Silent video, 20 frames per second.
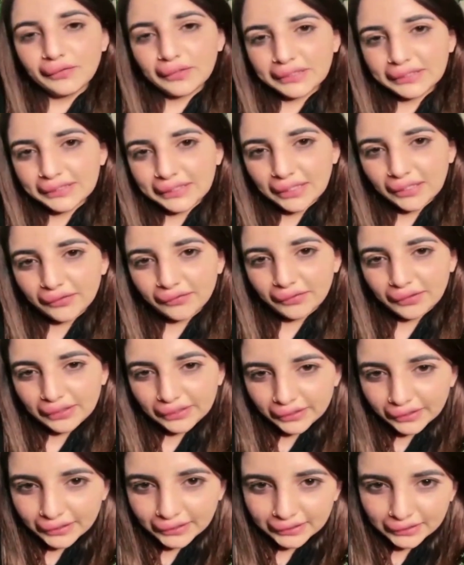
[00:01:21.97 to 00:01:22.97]
वन साइड
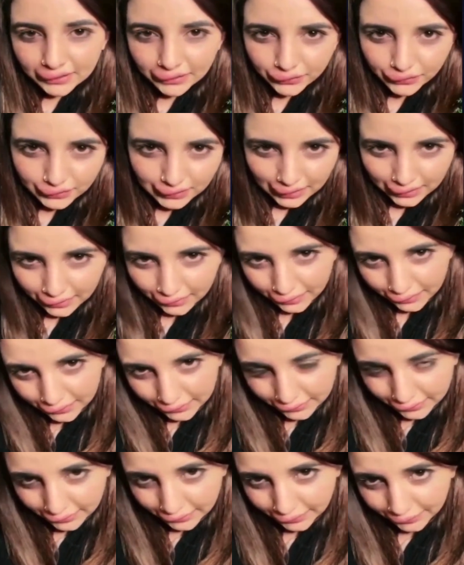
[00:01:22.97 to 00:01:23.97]
फिलर के साथ गुजारा
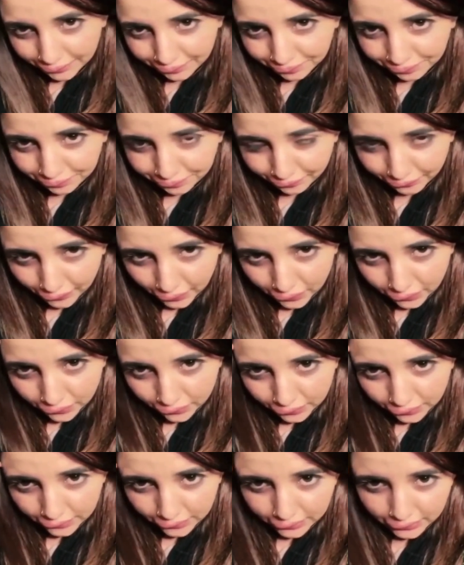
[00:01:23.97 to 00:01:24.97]
करते हैं
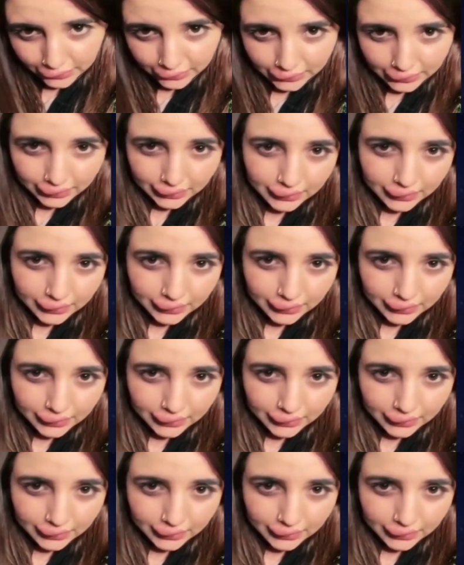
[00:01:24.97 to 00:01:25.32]
और